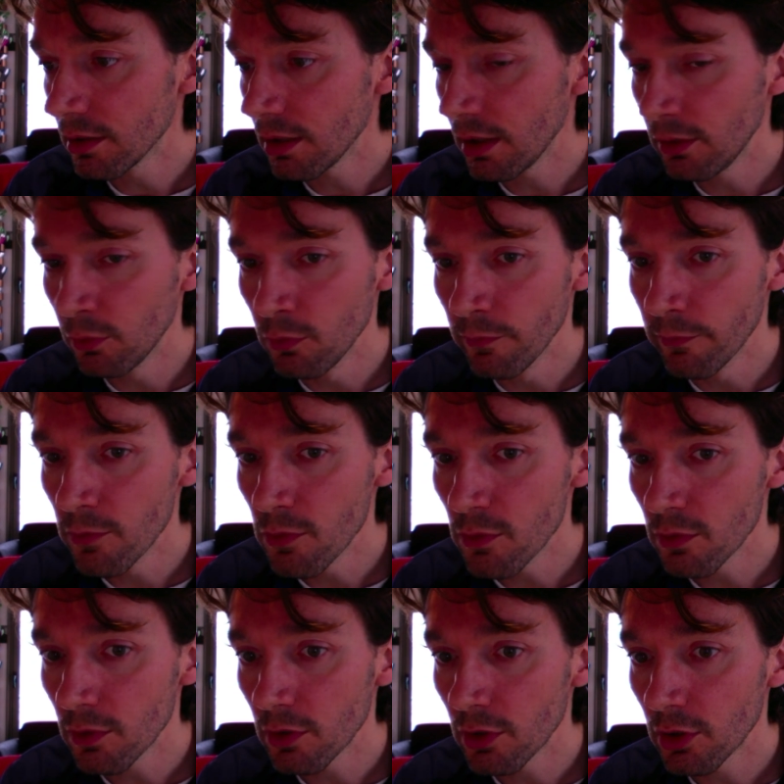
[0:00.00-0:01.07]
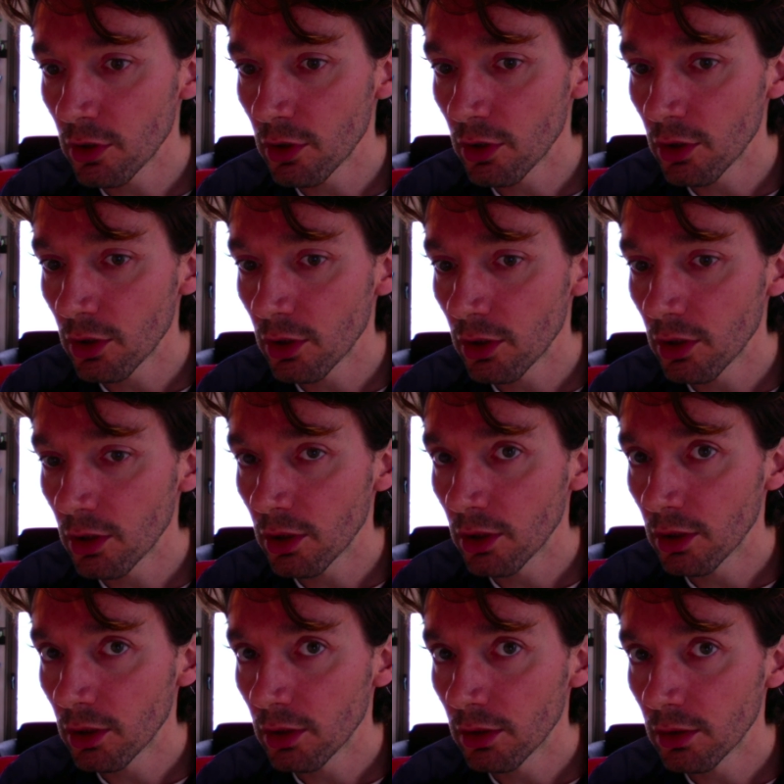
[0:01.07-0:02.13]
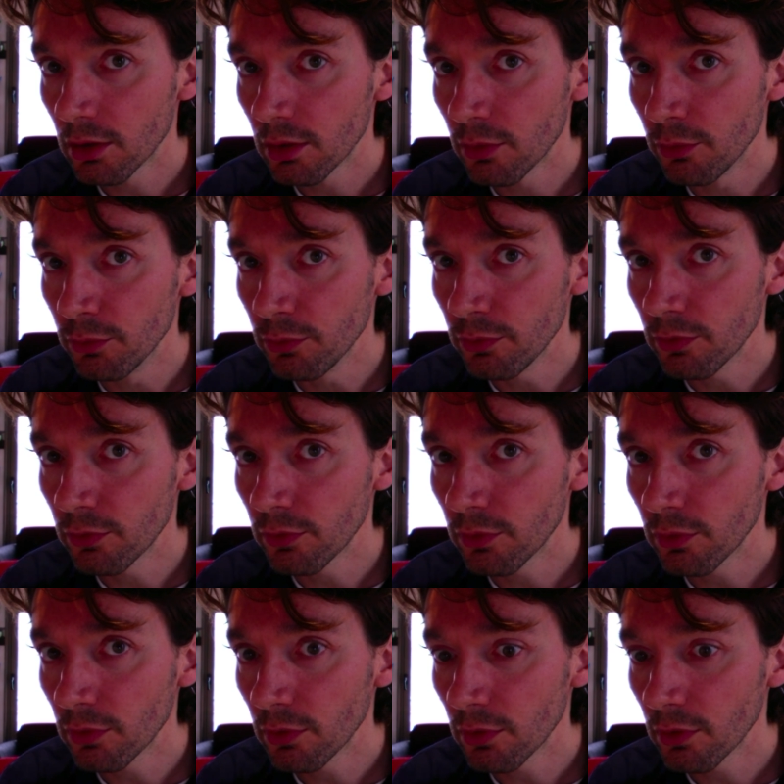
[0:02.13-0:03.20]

Et de nouveau, le doute.